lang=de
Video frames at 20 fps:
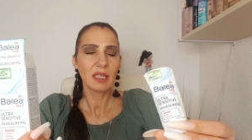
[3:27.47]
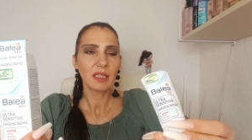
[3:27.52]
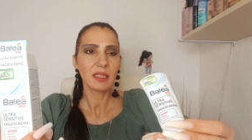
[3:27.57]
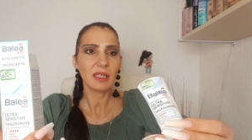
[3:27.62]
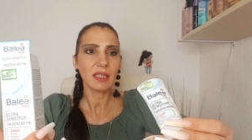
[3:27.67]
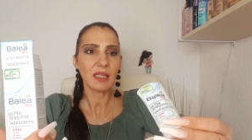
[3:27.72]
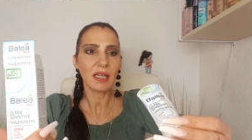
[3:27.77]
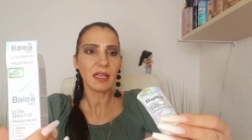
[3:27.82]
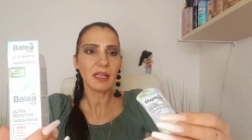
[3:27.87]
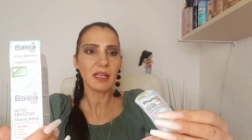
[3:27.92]

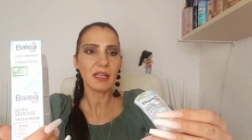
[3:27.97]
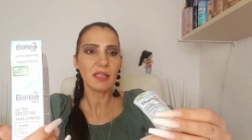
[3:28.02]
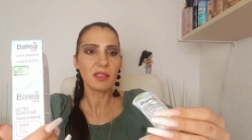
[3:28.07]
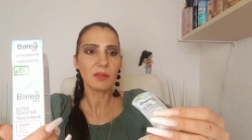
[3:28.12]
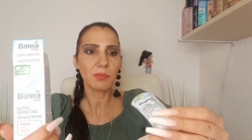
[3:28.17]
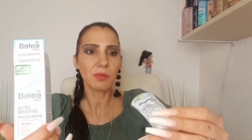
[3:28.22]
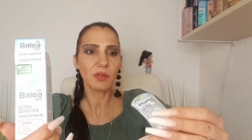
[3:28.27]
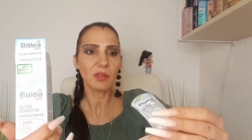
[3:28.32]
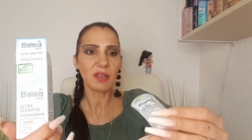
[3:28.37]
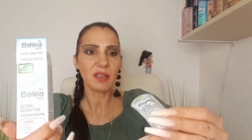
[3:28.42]
den
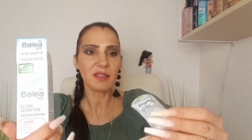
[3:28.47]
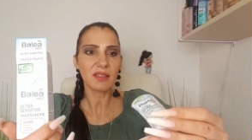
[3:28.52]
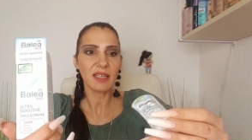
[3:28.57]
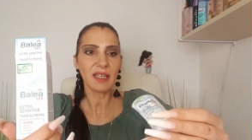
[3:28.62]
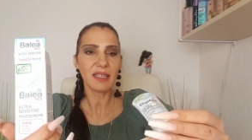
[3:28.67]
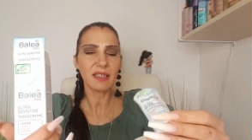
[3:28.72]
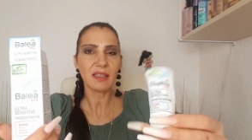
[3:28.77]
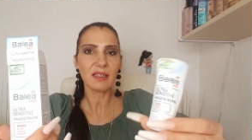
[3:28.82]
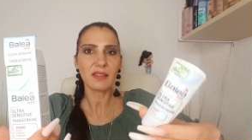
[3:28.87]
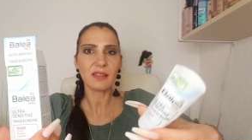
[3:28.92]
Anhaltspunkt des
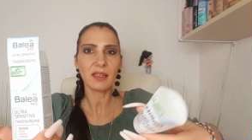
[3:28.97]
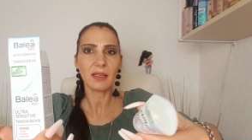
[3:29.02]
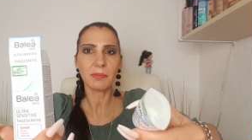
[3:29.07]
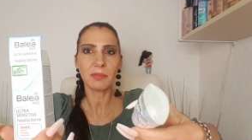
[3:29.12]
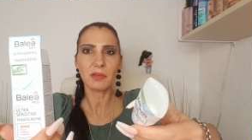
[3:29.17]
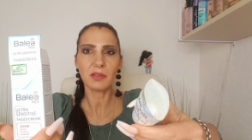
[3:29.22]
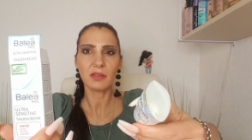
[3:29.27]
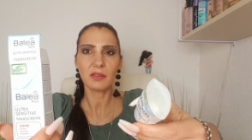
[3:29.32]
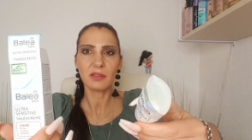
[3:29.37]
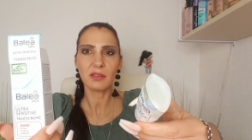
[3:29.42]
Alters
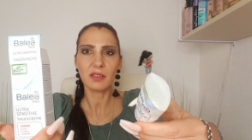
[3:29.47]
habt.